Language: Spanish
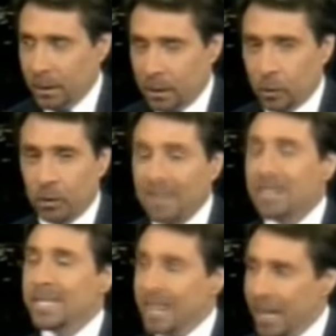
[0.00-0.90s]
Y es
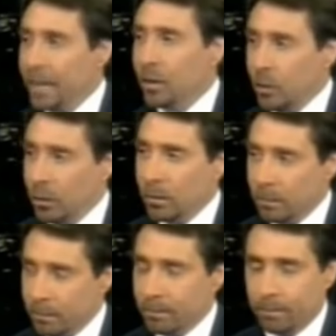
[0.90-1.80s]
tan chicanero
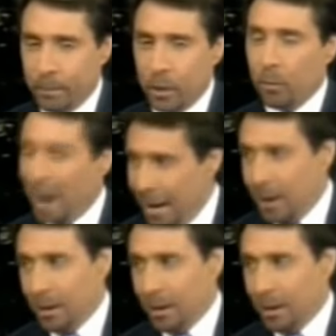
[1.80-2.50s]
pero mal.